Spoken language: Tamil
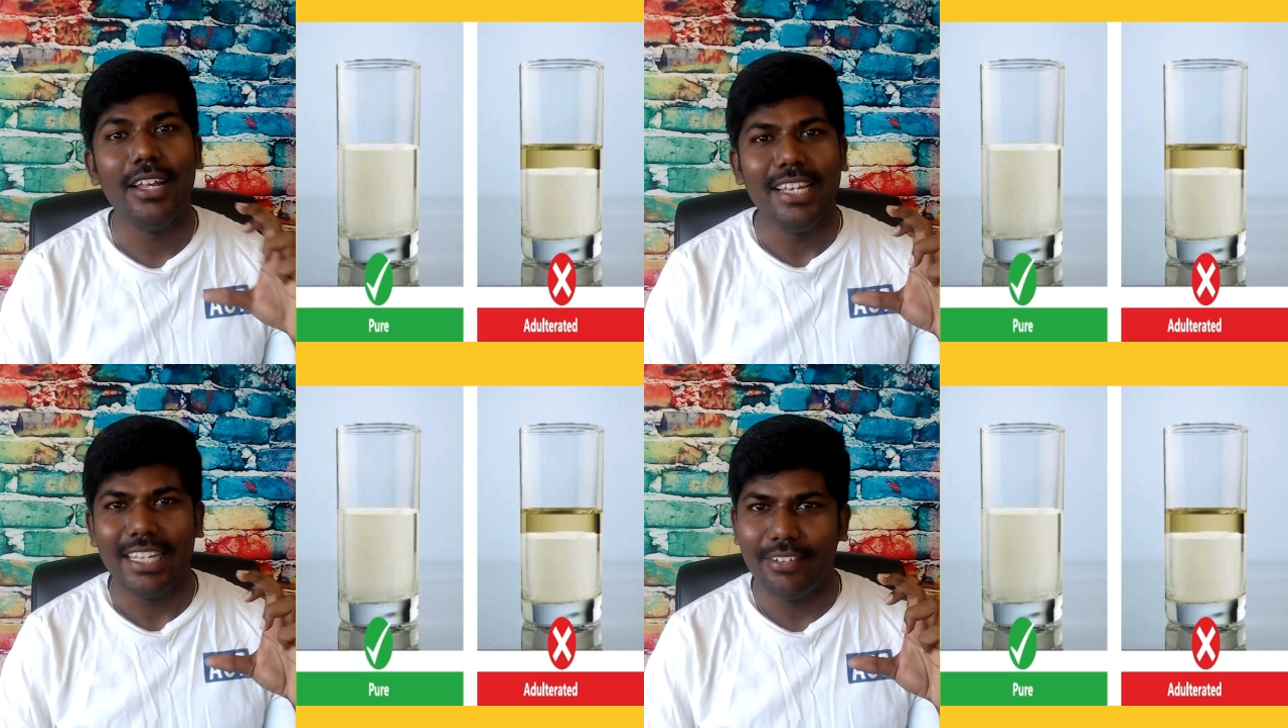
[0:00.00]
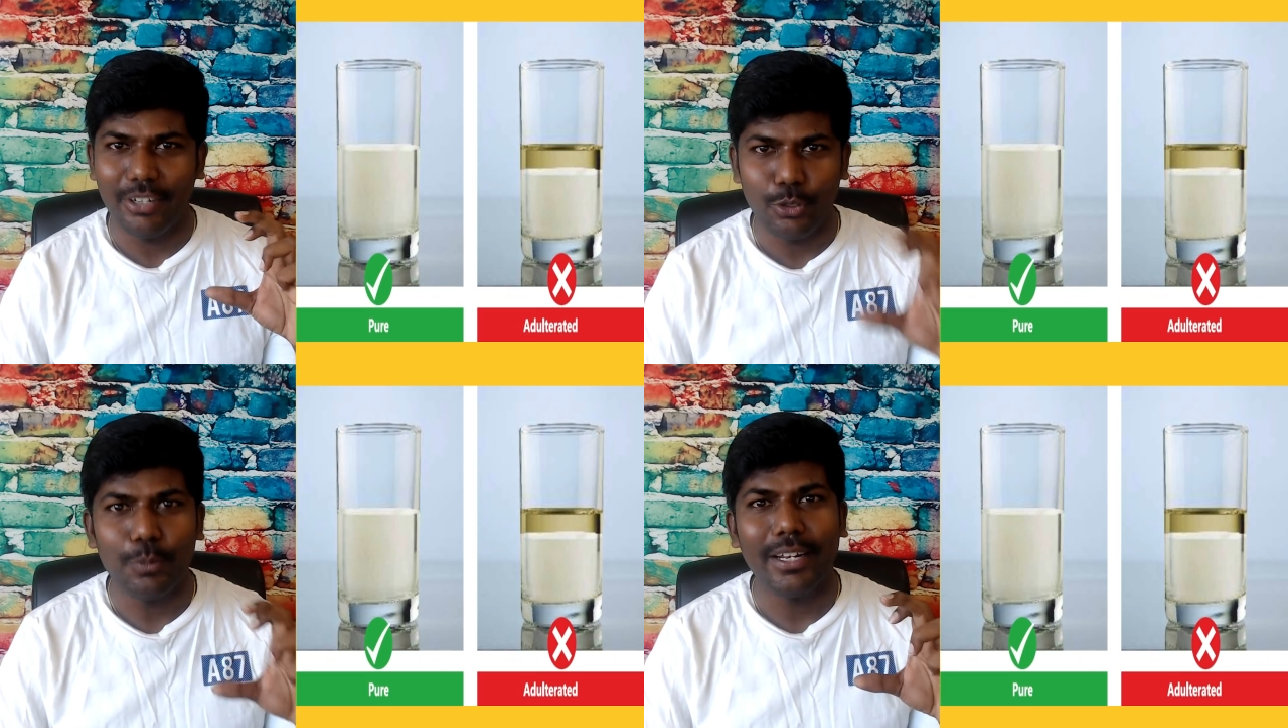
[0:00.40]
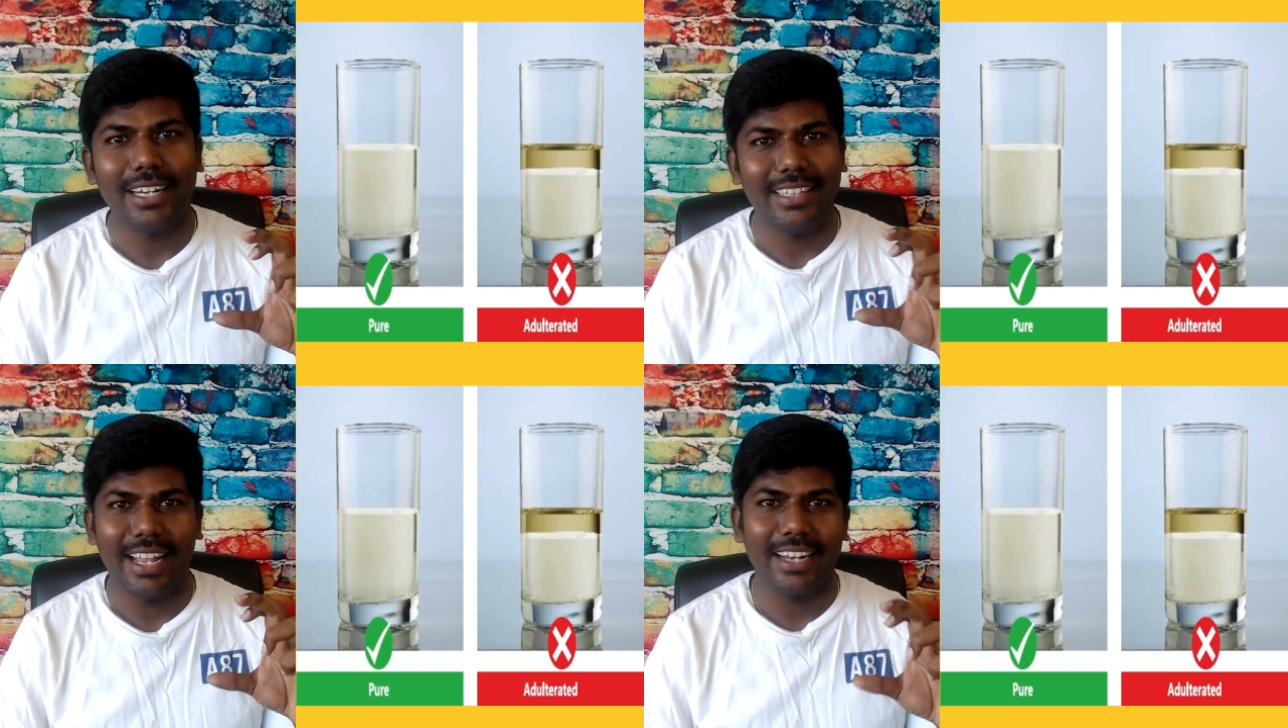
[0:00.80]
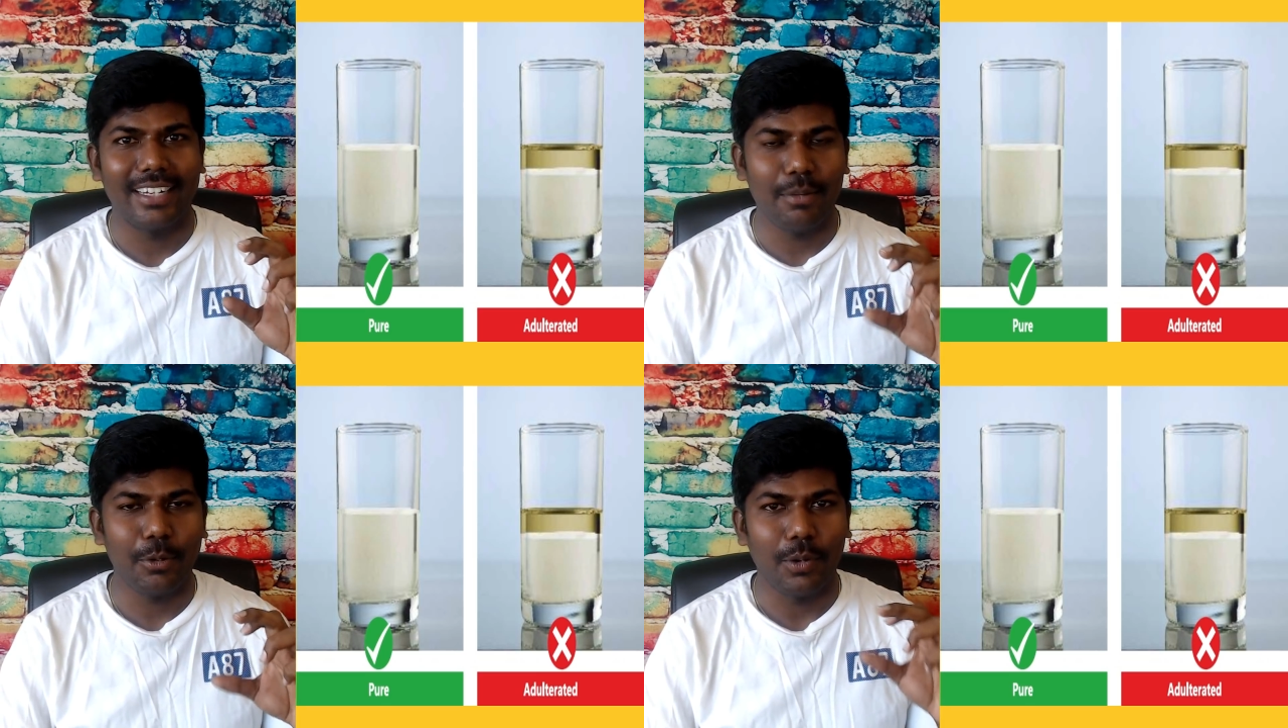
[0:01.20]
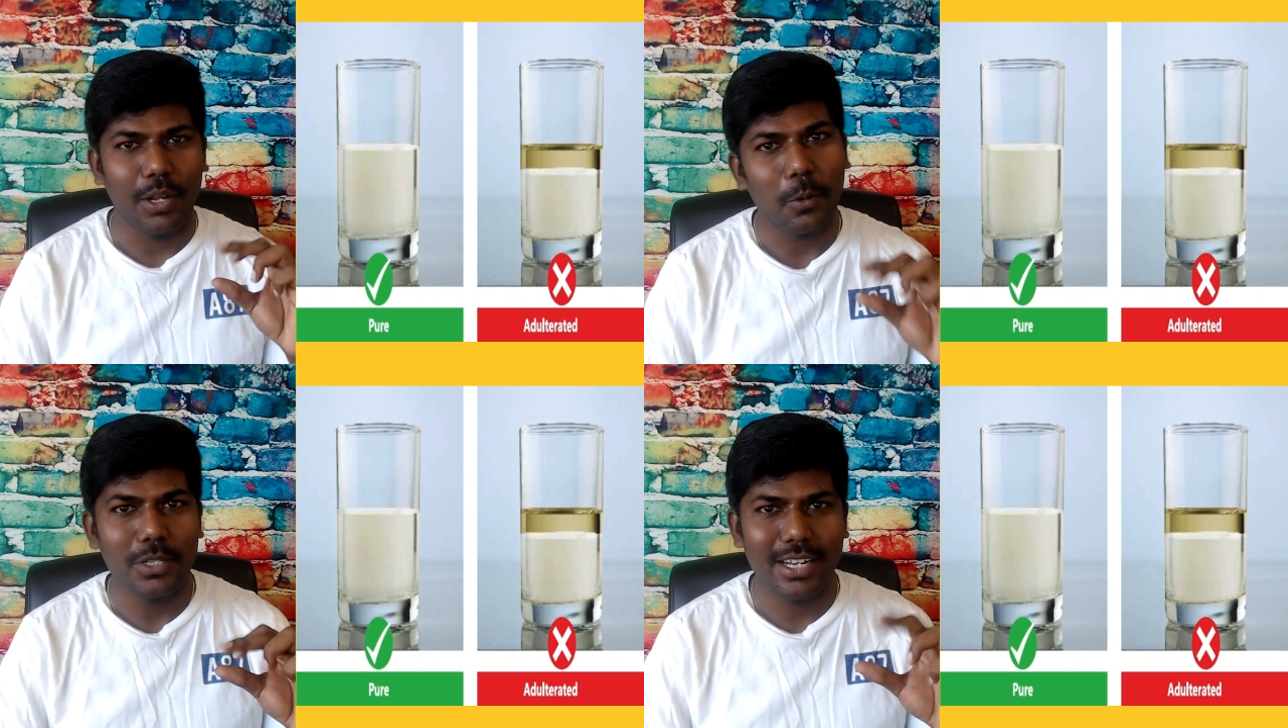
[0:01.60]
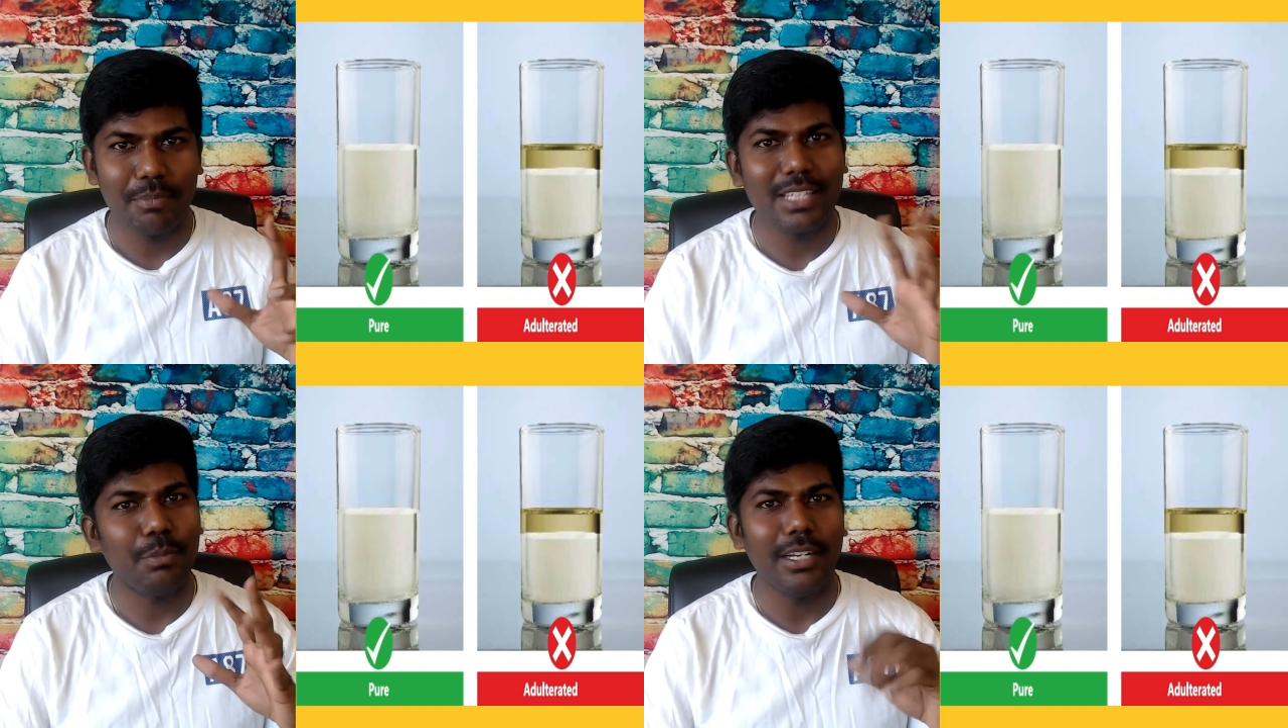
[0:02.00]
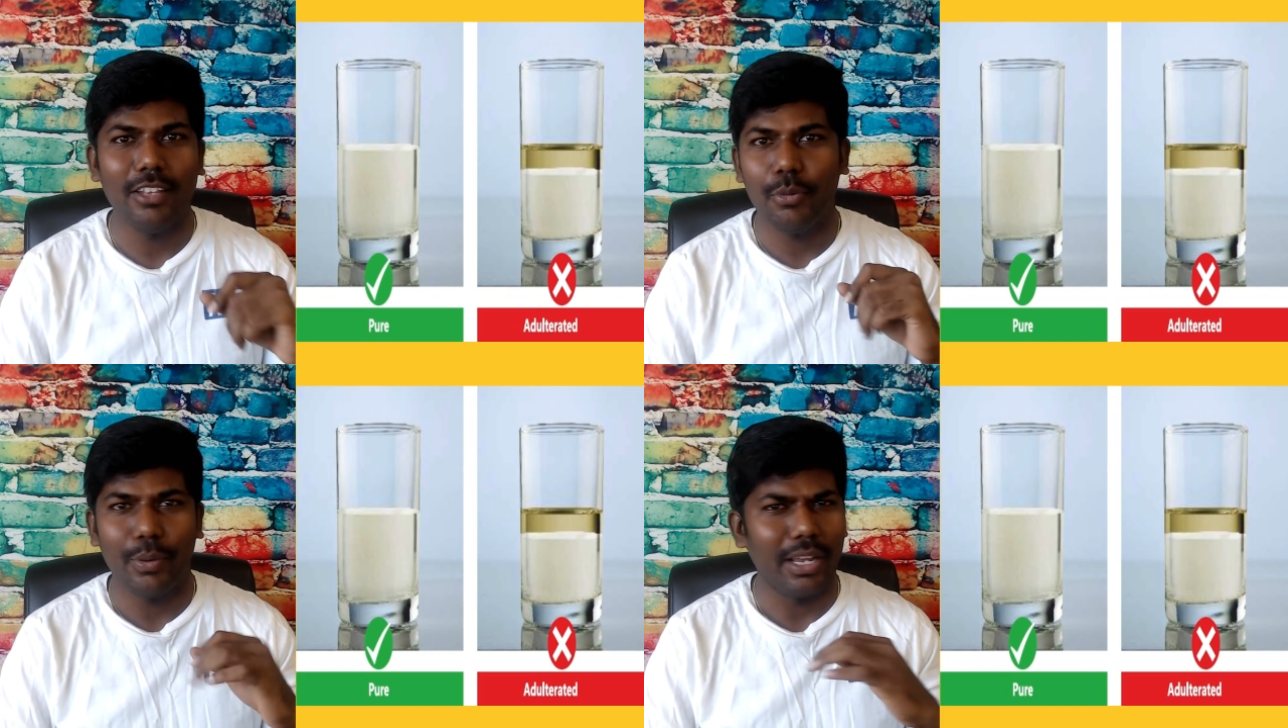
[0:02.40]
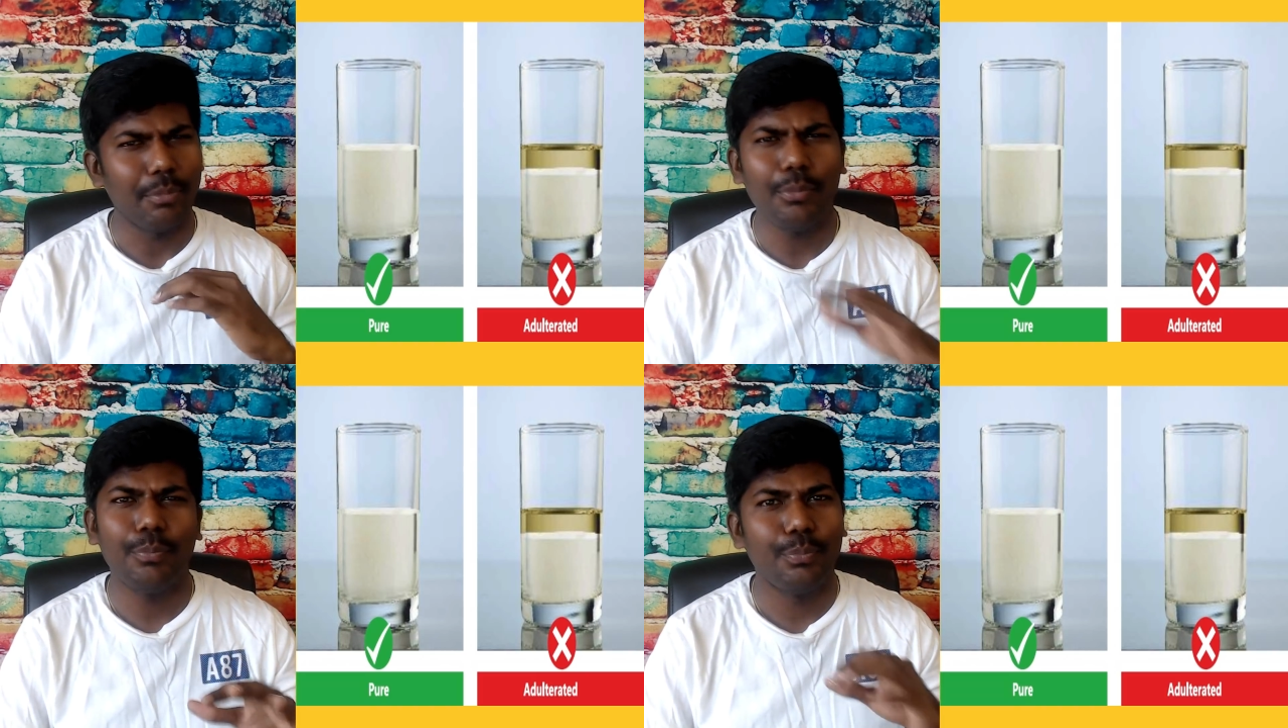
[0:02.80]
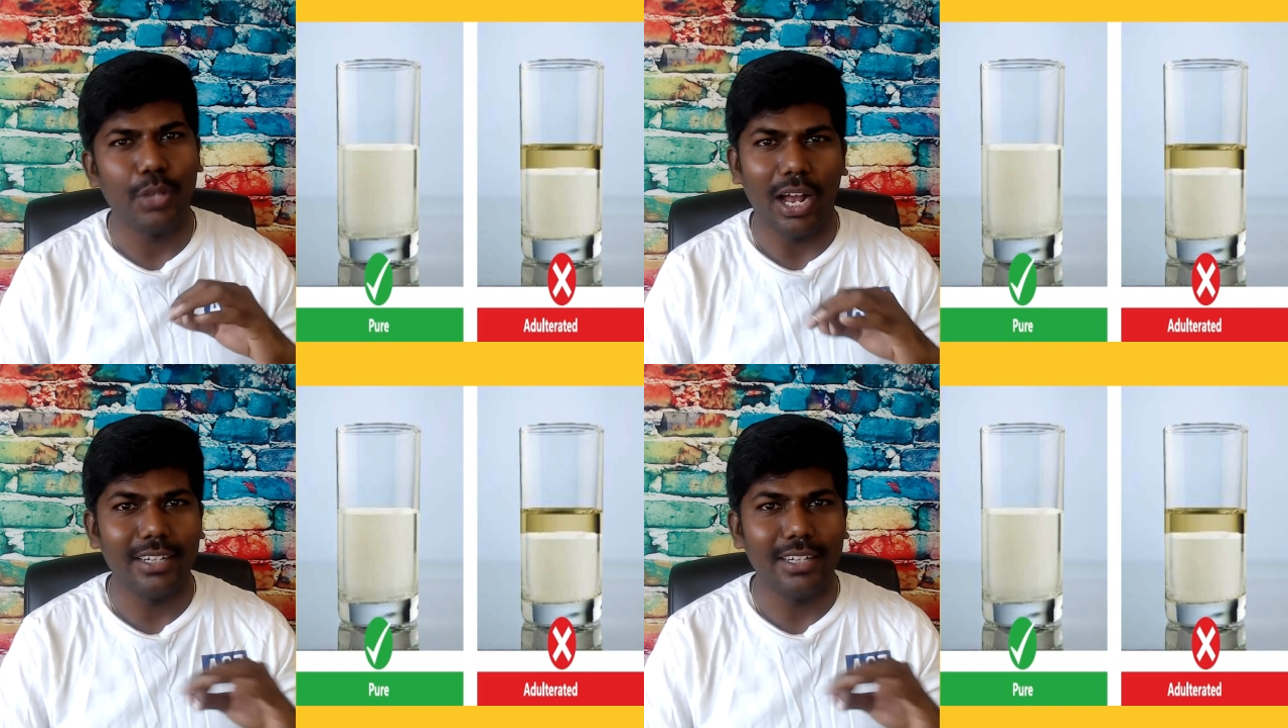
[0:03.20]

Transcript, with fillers: இதுவே டூப்ளிகேட் தேங்காய் என்ன பண்ணுவாங்கன்னா கொஞ்சம் மிக்ஸ் பண்ணி தான் வைப்பாங்க எப்படியும்